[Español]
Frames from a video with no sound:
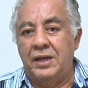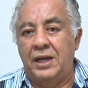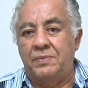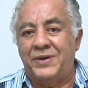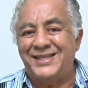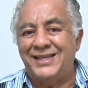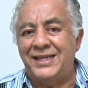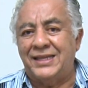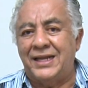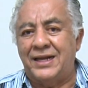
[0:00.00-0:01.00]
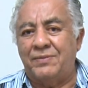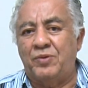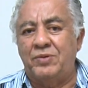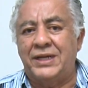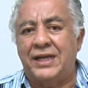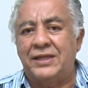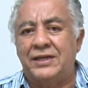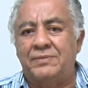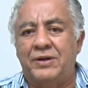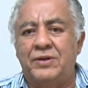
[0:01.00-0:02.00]
El presidente de la República,
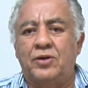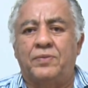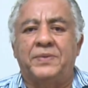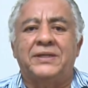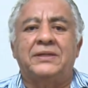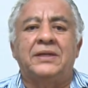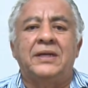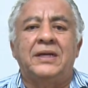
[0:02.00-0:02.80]
Andrés Manuel López,